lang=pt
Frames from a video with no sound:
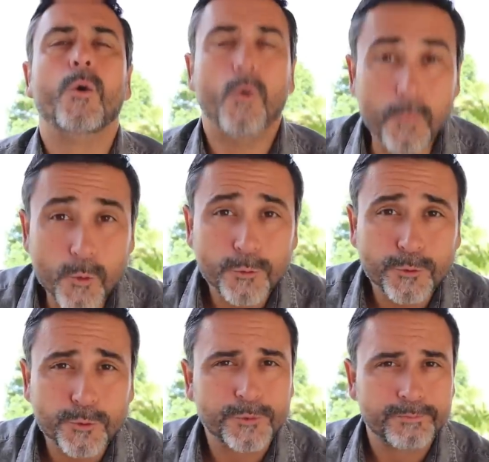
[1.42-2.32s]
O
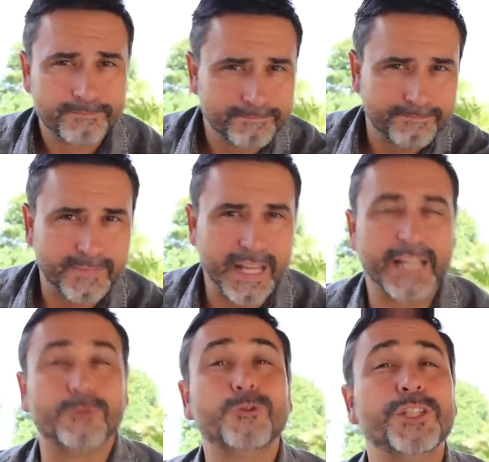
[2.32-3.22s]
mundo
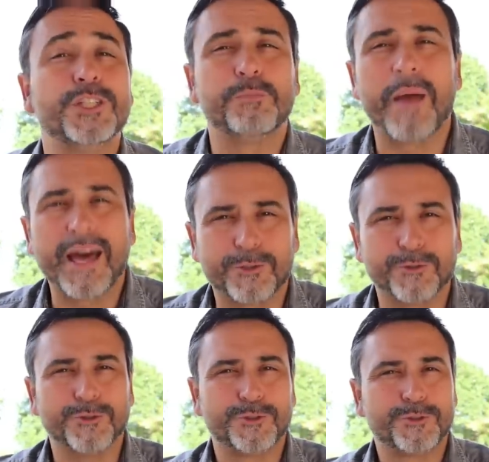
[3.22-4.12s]
é dos
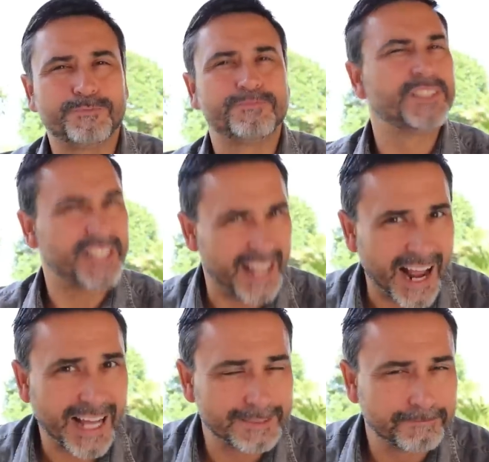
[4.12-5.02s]
espertos.
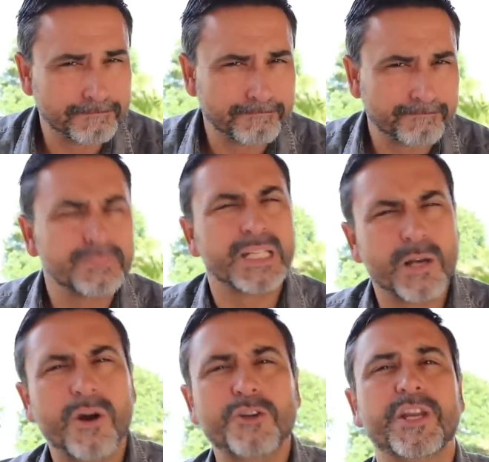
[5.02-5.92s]
Será?
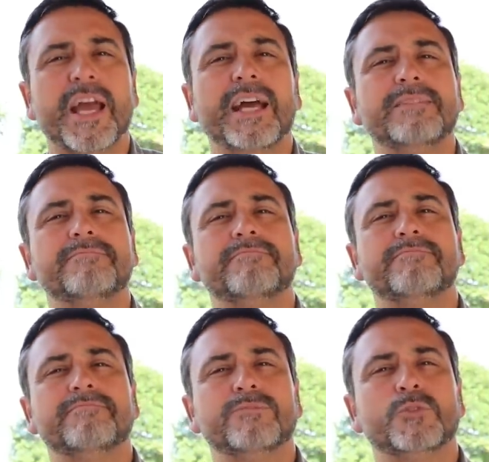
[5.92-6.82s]
Eu acho que é.
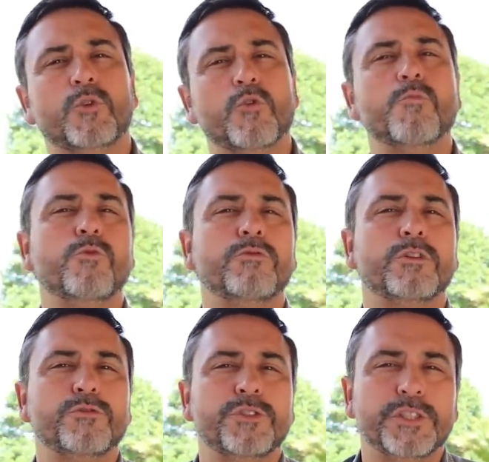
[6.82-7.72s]
O
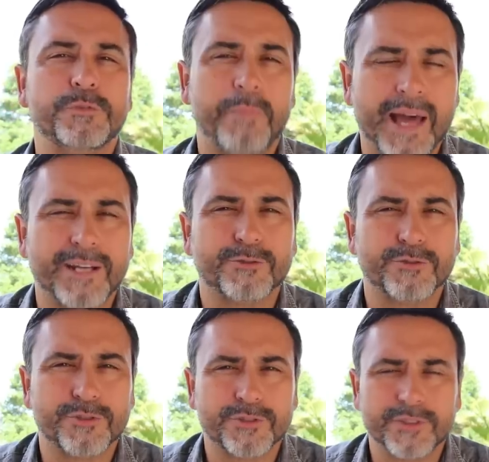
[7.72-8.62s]
mundo é dos
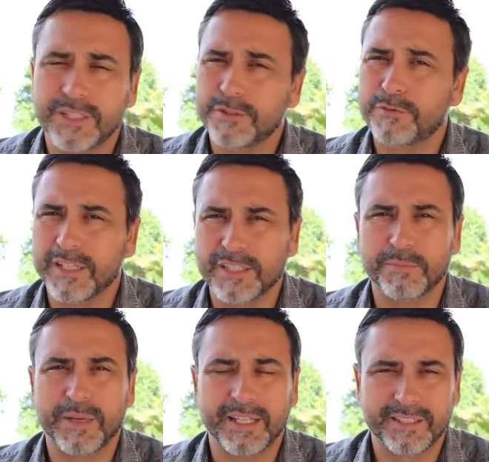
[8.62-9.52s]
espertos,
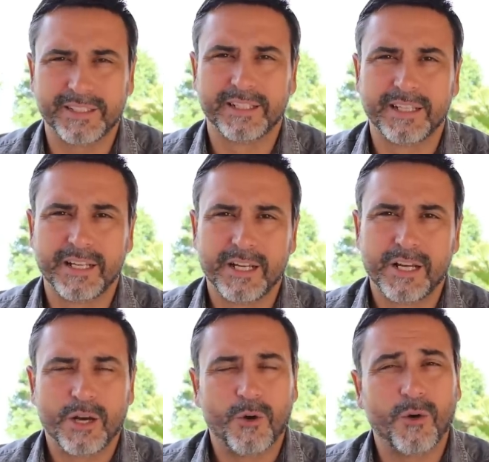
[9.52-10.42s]
infelizmente.
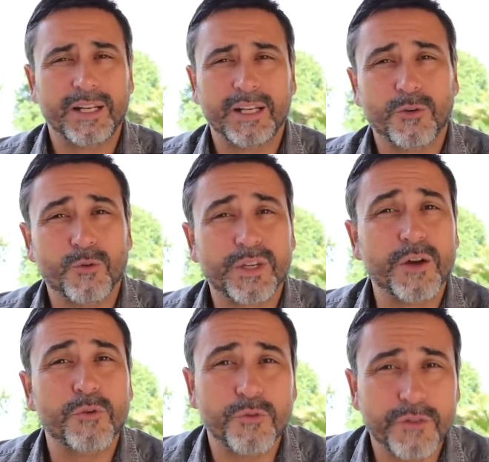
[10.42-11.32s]
Olha o
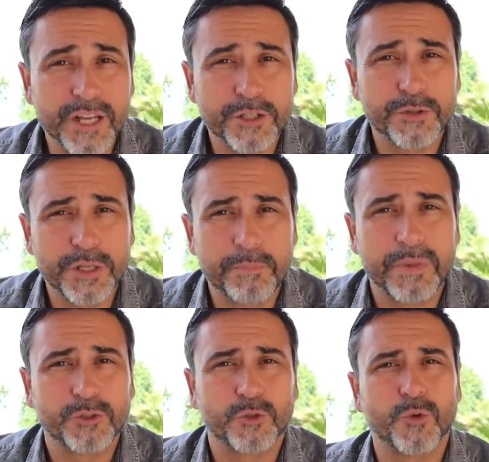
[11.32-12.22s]
que eu vejo de
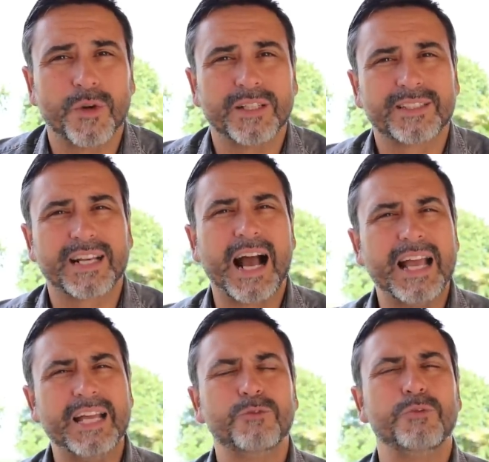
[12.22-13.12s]
pessoas
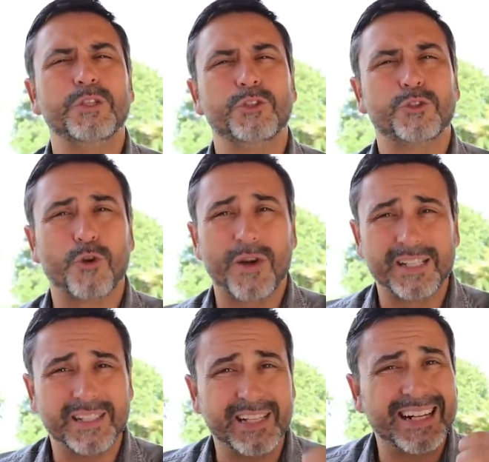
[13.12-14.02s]
caindo em
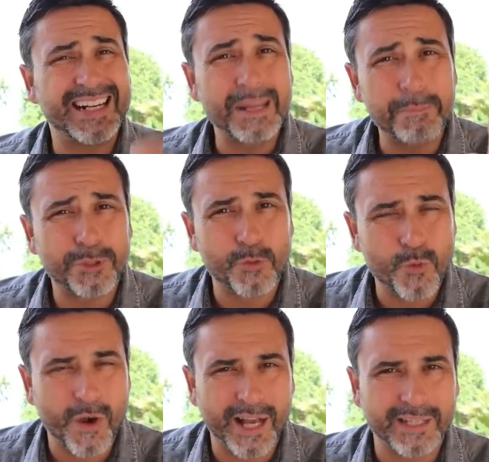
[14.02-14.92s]
história de
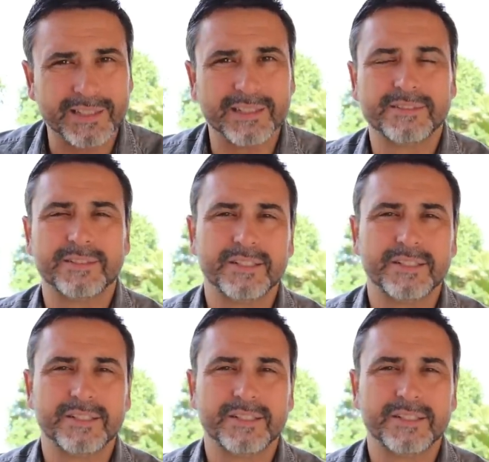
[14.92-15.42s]
criptomoeda,